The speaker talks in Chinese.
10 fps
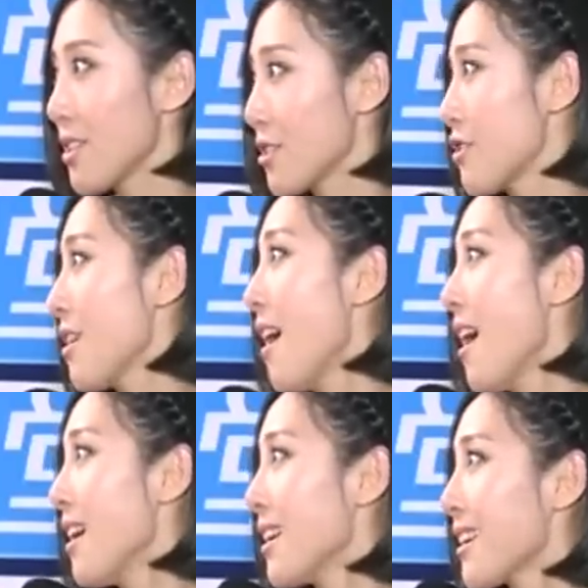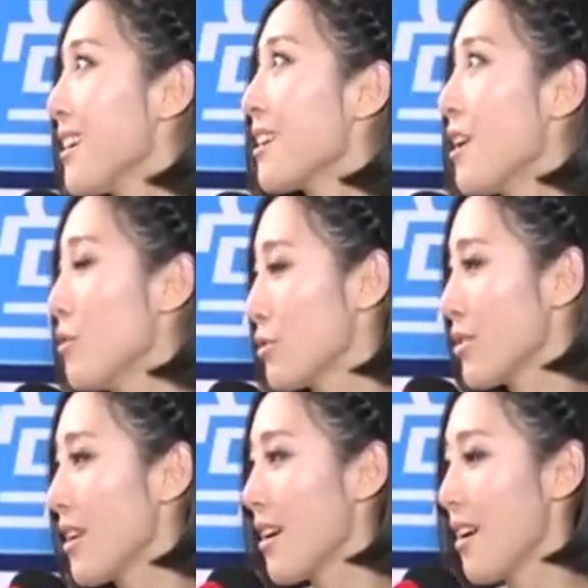可是刚刚我
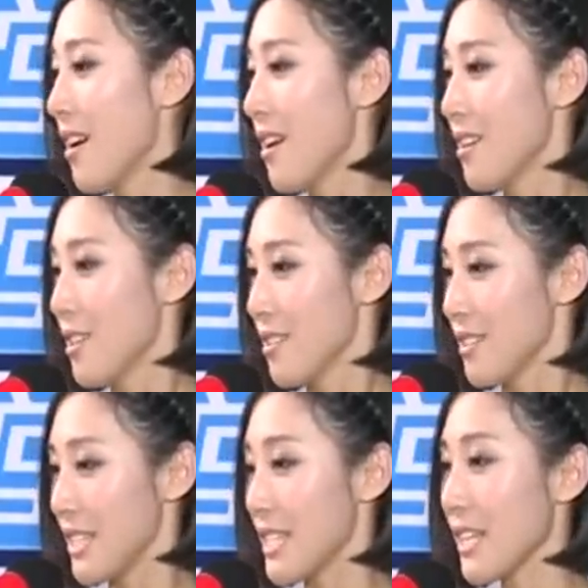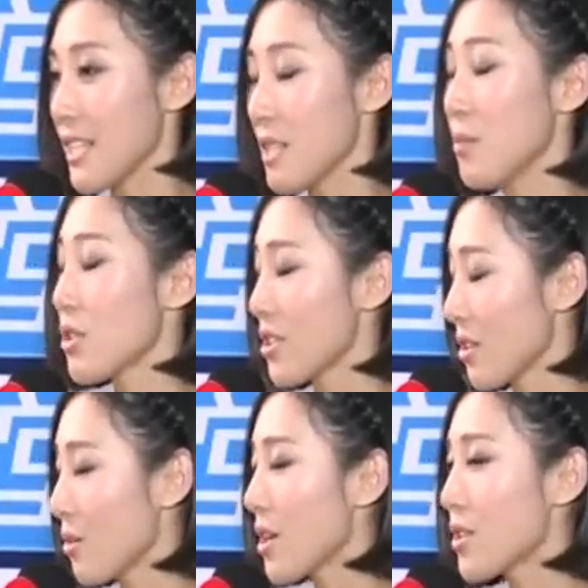觉得底下那些陌生
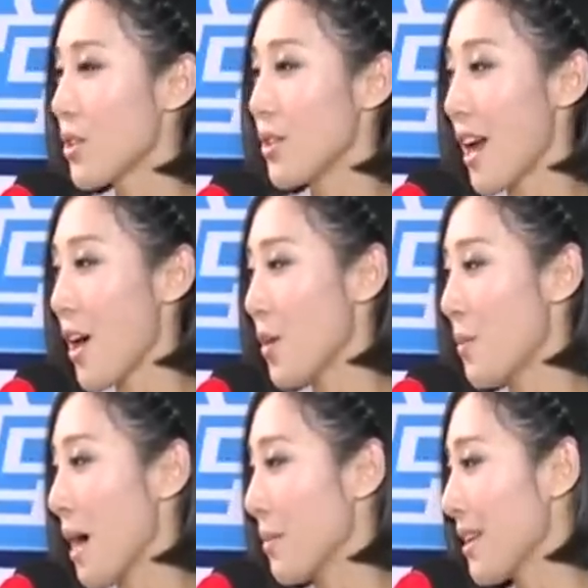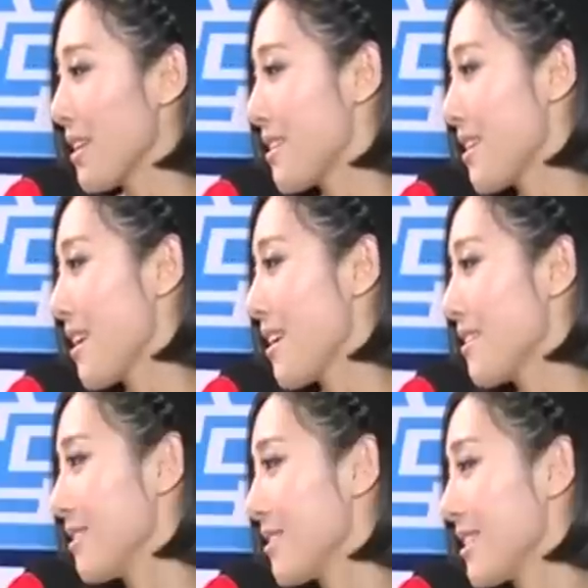的观众，然后旁边那
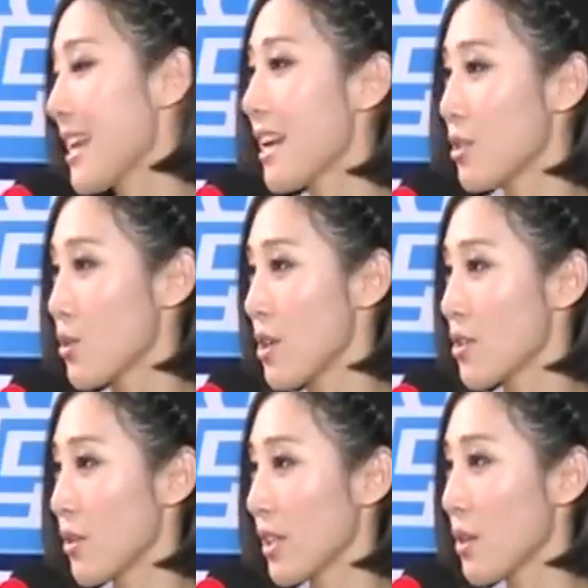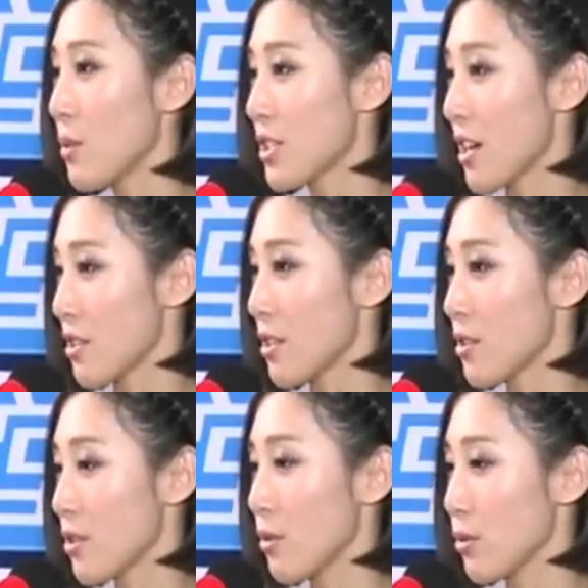些其他的选手给予我掌声的
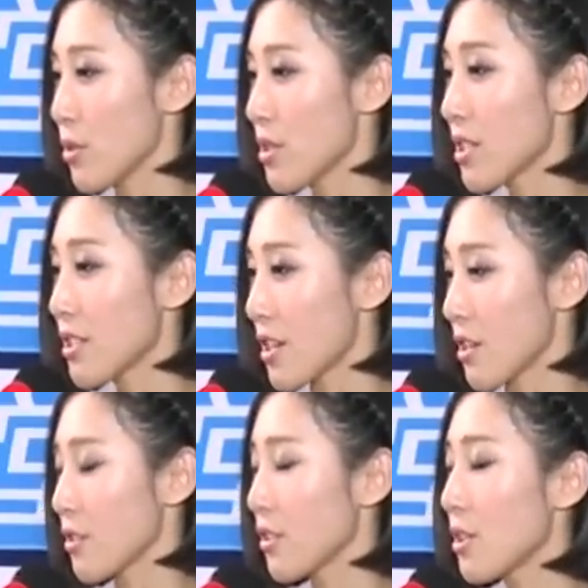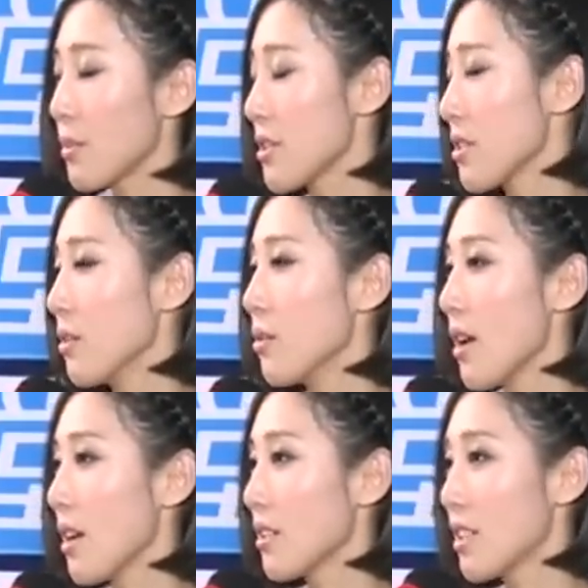时候，我觉得这个掌声特别珍
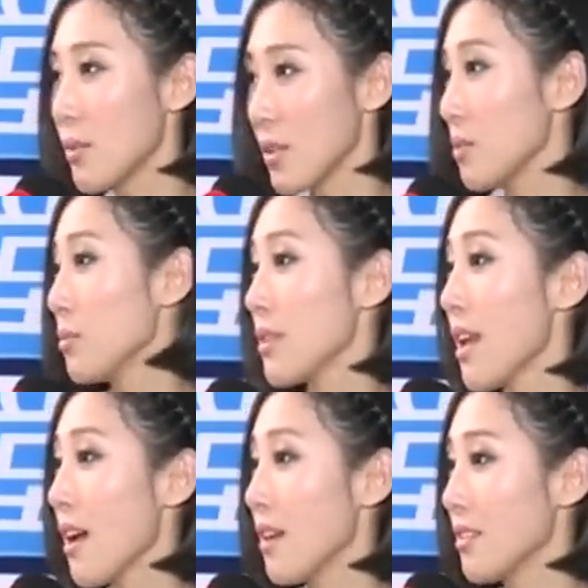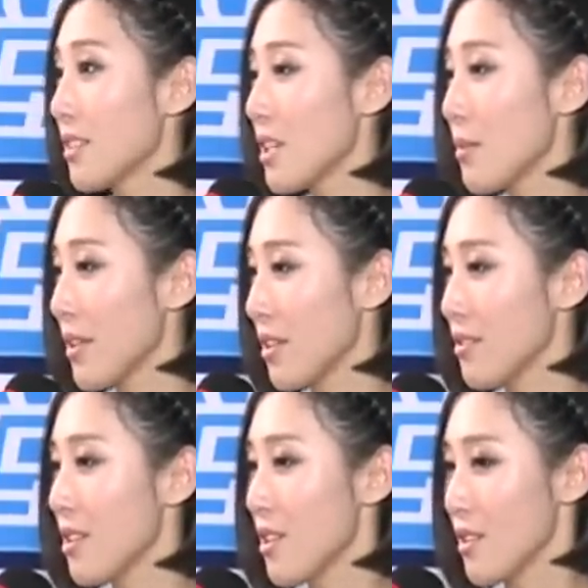贵，特别的不一样，特别
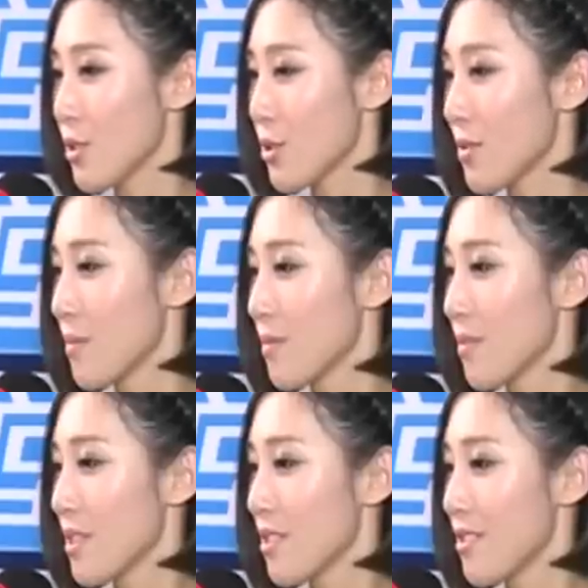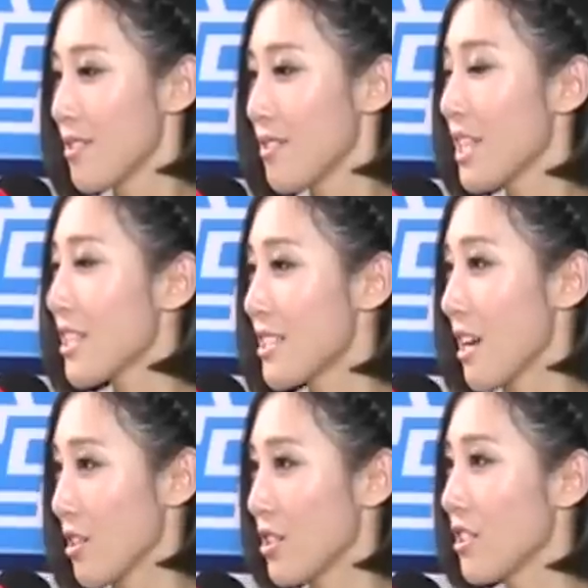能就是那个
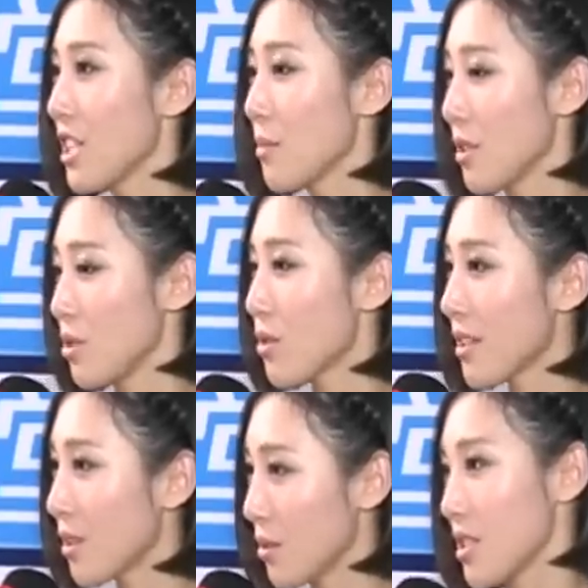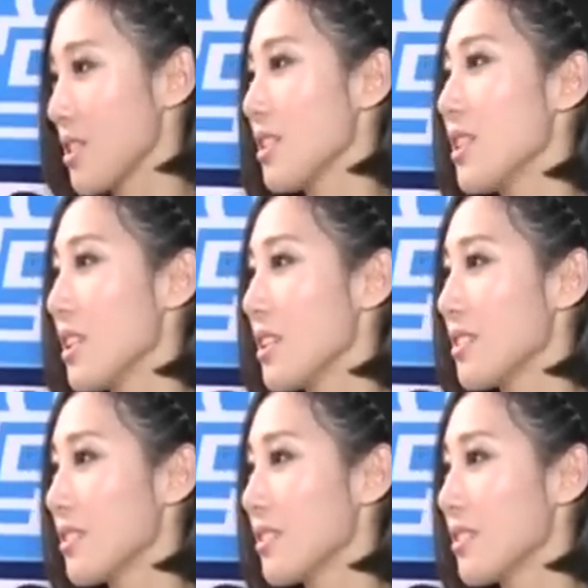响声特别能钻到我心里。